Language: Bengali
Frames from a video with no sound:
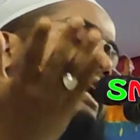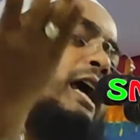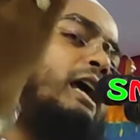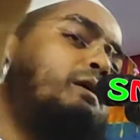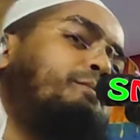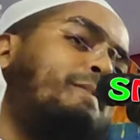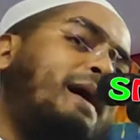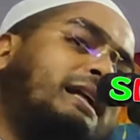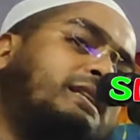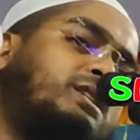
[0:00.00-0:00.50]
এই
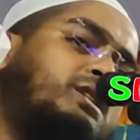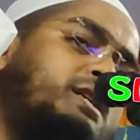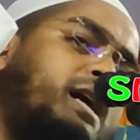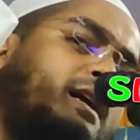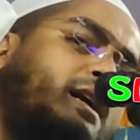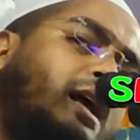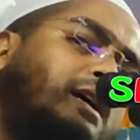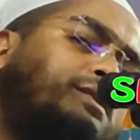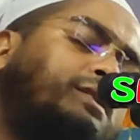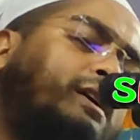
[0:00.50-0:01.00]

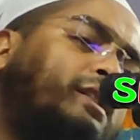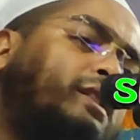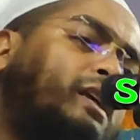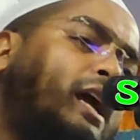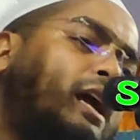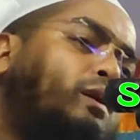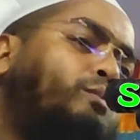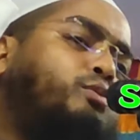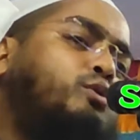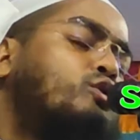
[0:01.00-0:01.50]
বাচ্চাটা যেদিন
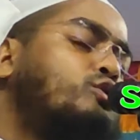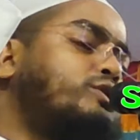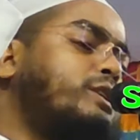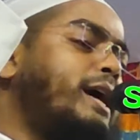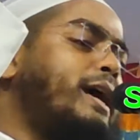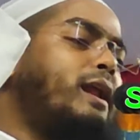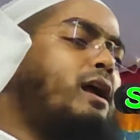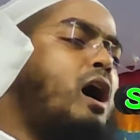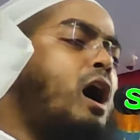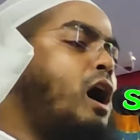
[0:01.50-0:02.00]

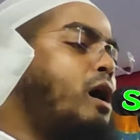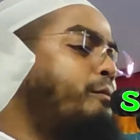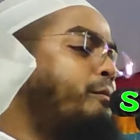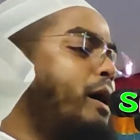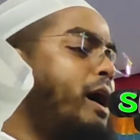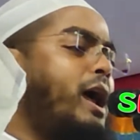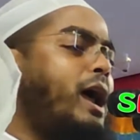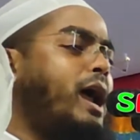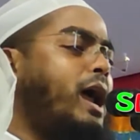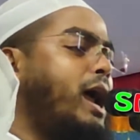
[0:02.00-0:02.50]
বুঝের
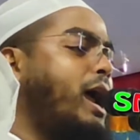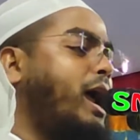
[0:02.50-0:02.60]
হবে